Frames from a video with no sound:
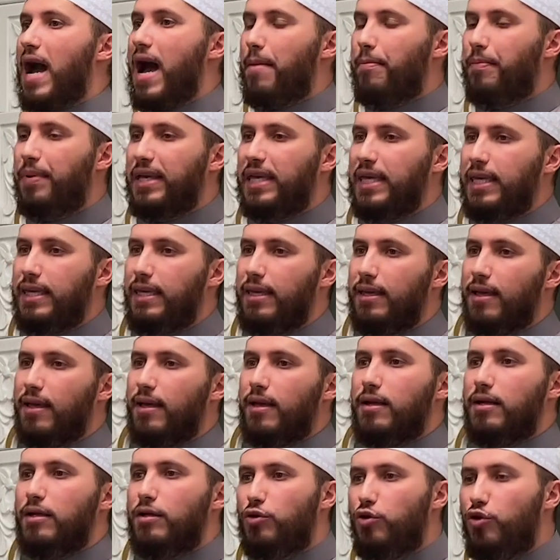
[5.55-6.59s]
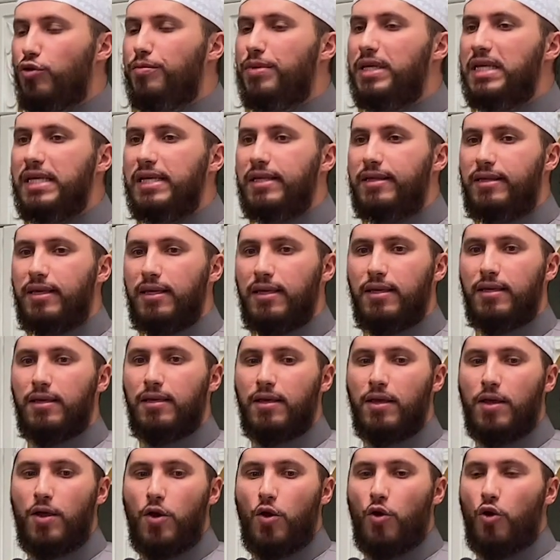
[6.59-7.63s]
appris
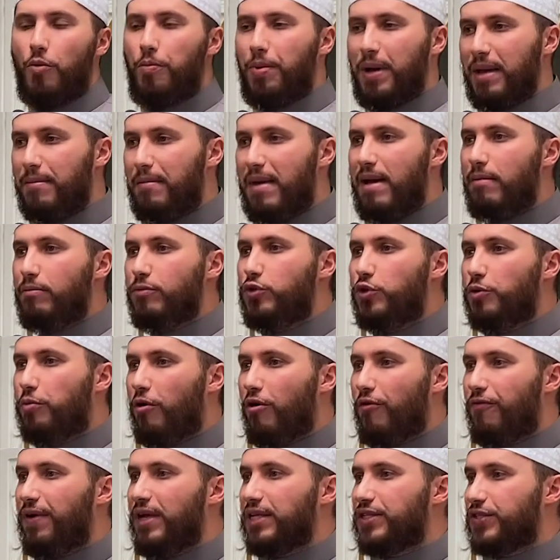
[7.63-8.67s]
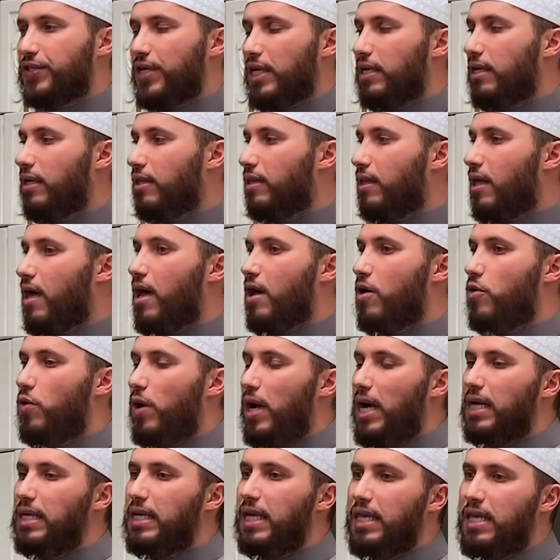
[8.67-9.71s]
l'humilité auprès même du prophète sallallahu
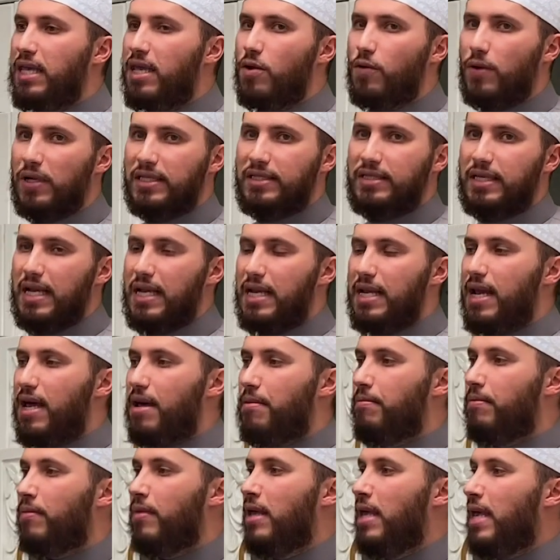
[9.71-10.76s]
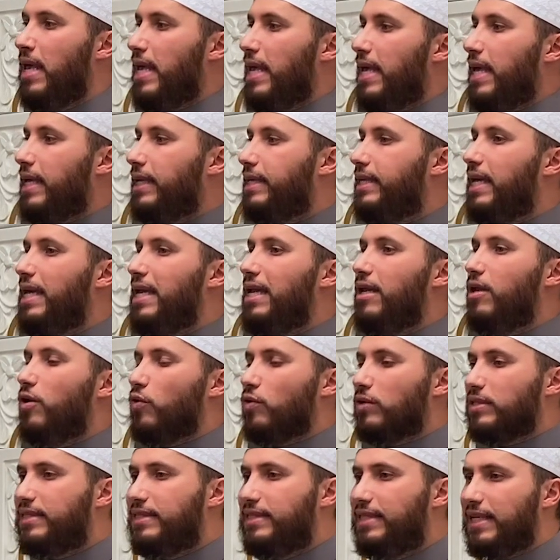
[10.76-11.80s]
alayhi wa sallam et qui
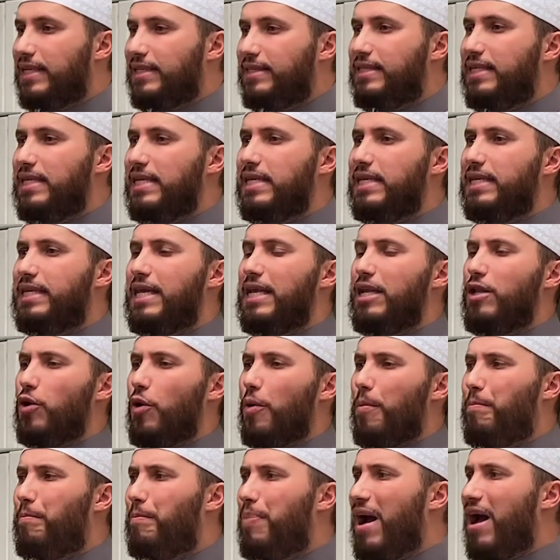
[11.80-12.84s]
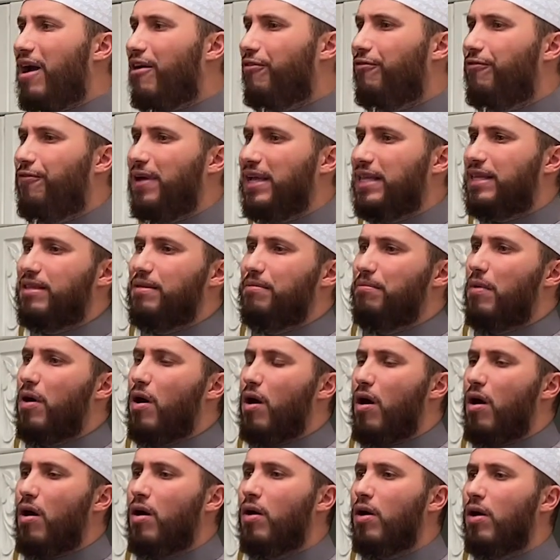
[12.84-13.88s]
l'ont saisie, qui l'ont
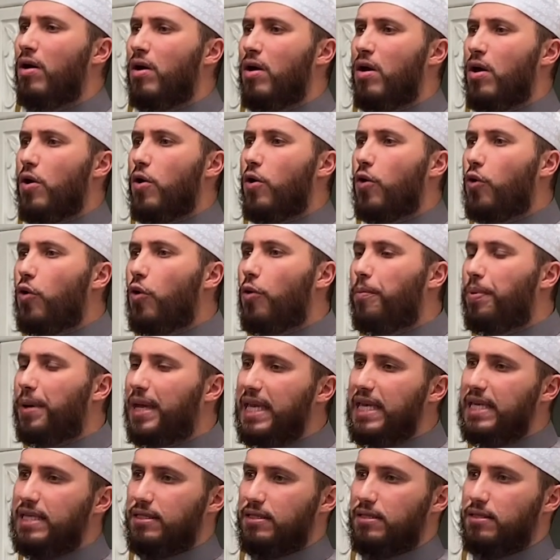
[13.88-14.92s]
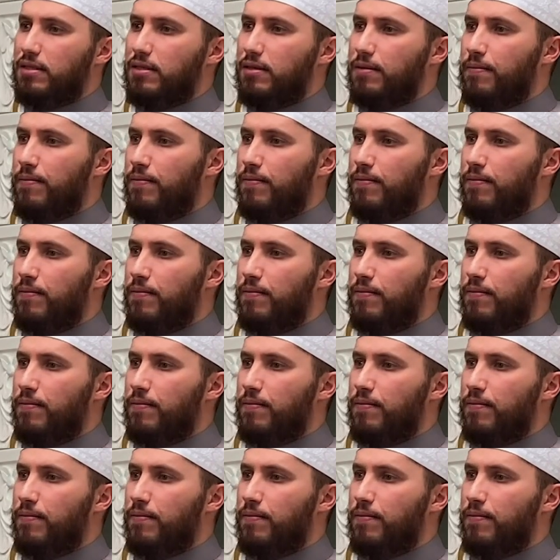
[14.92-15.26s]
parfaitement comprise